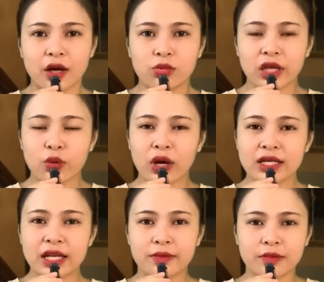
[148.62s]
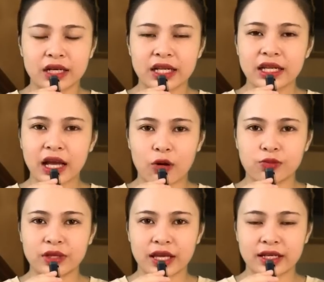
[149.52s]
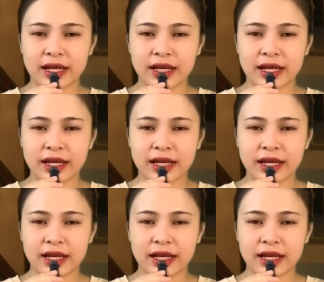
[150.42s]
Trong cái quá trình mà đi học nghề